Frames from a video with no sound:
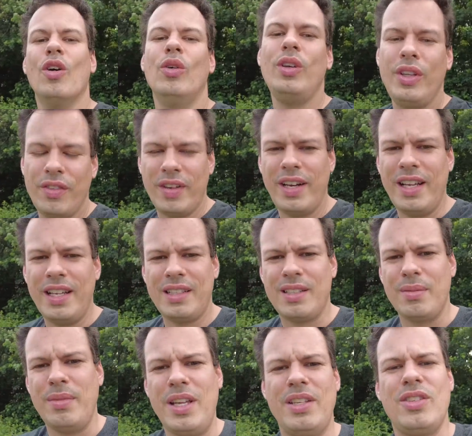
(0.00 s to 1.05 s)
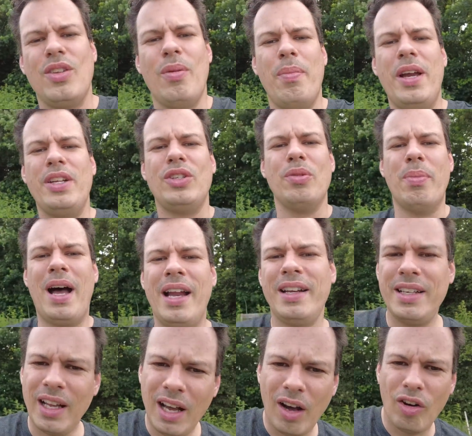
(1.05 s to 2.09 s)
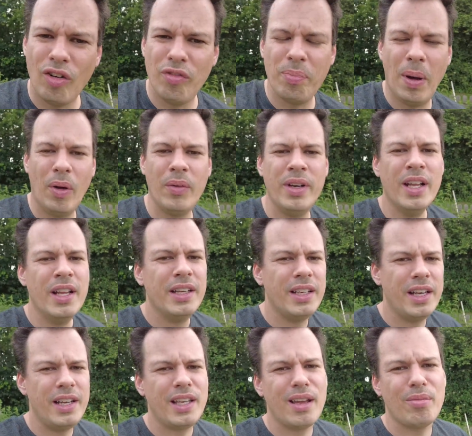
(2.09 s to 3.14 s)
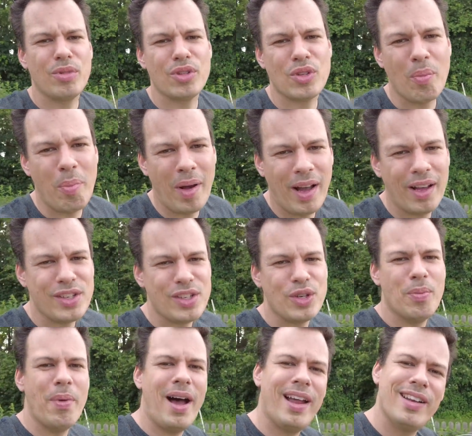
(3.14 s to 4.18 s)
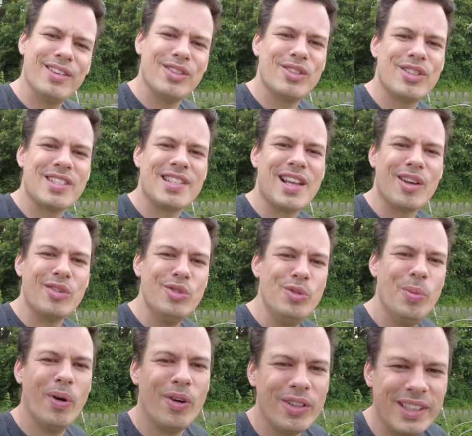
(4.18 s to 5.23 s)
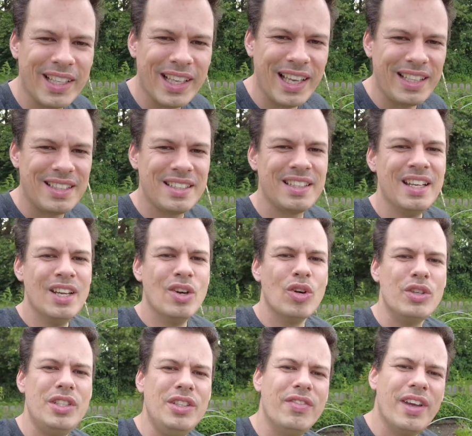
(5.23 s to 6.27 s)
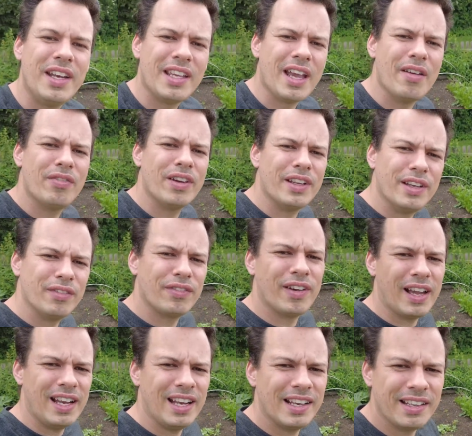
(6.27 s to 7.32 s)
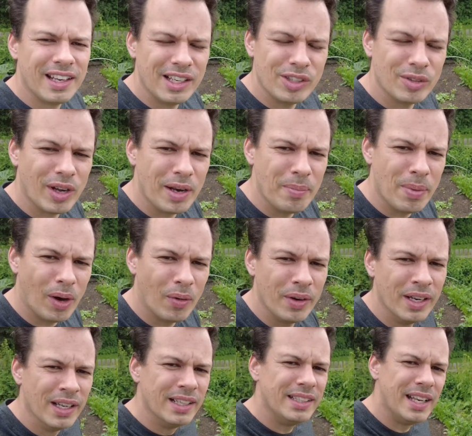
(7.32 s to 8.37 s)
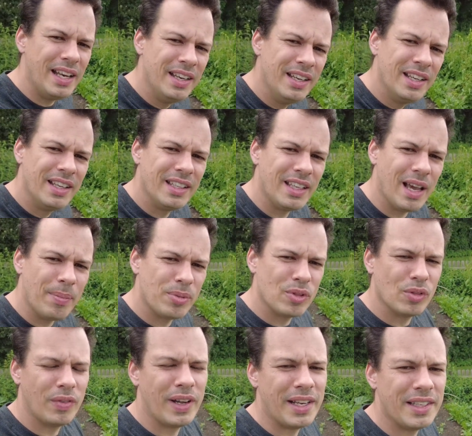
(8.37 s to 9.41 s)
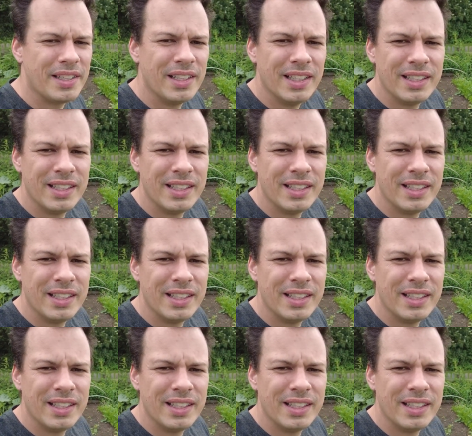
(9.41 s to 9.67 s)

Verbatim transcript: Und ich werde jetzt demnächst noch mein Tomatendach aufbauen, denn ich habe noch so ein paar Tomaten sozusagen über und gerettet und die werde ich einfach in der Freilandhaltung anbauen, denn ich habe soweit